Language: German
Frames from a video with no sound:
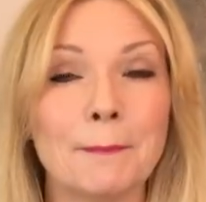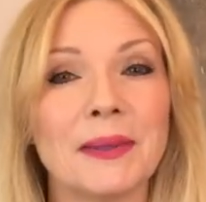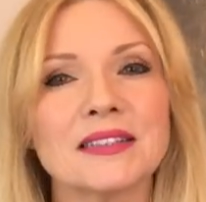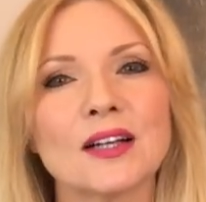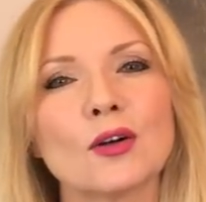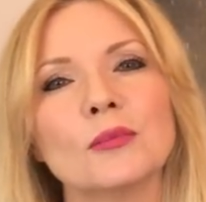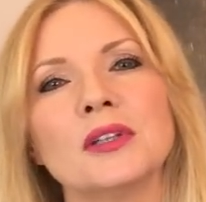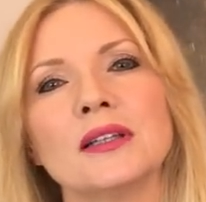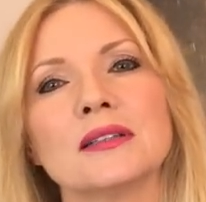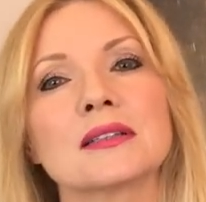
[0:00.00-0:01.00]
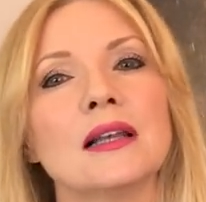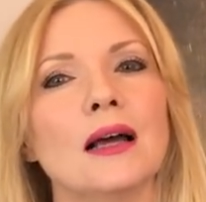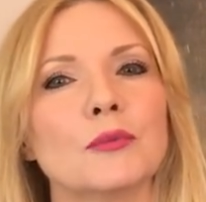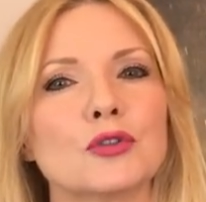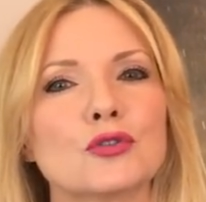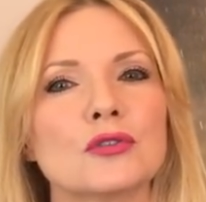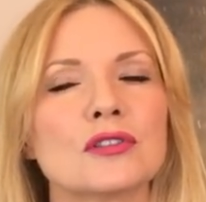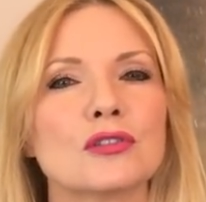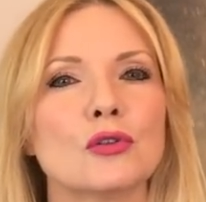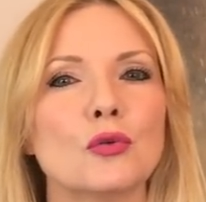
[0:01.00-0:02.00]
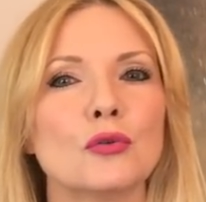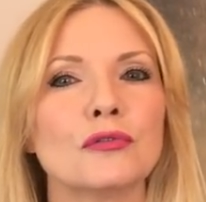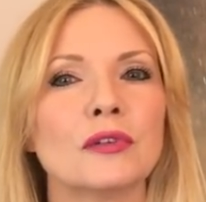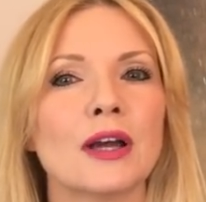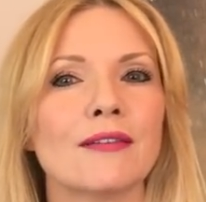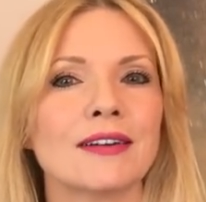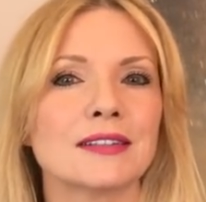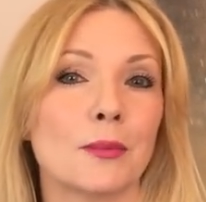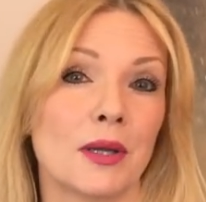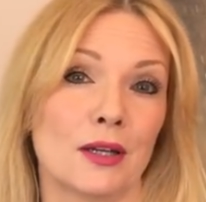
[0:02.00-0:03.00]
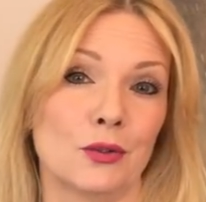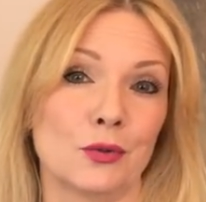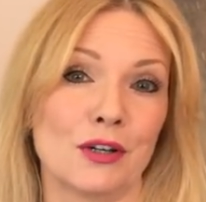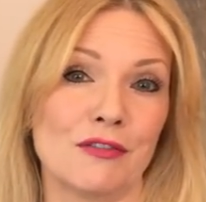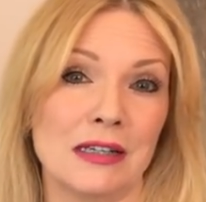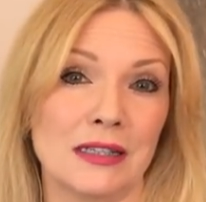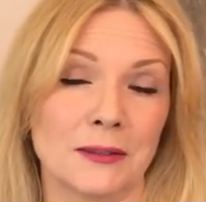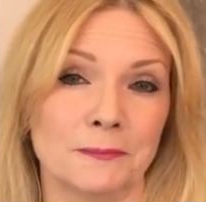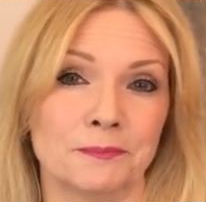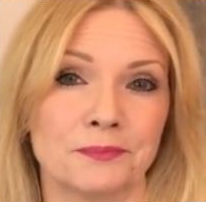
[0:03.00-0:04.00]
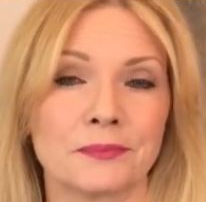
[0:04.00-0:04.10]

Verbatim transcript: Besser kommt ihr jetzt klar mit Schützen, Löwen, Wassermännern oder Wagen.